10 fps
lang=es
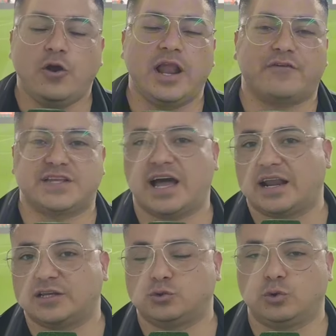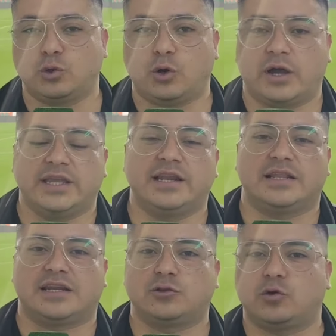Hoy la saga resultó,
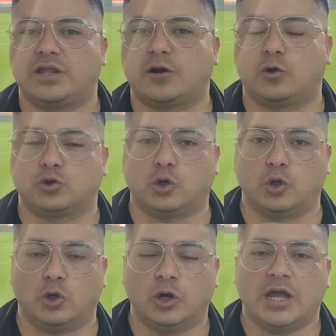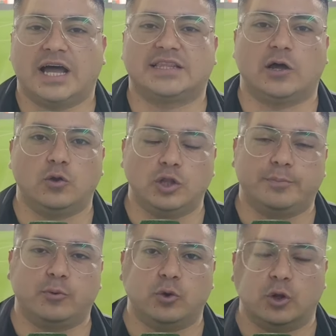Aguilera trató de darlo todo hasta donde
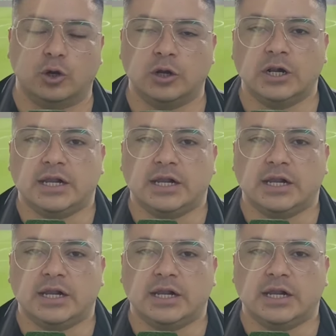pudo.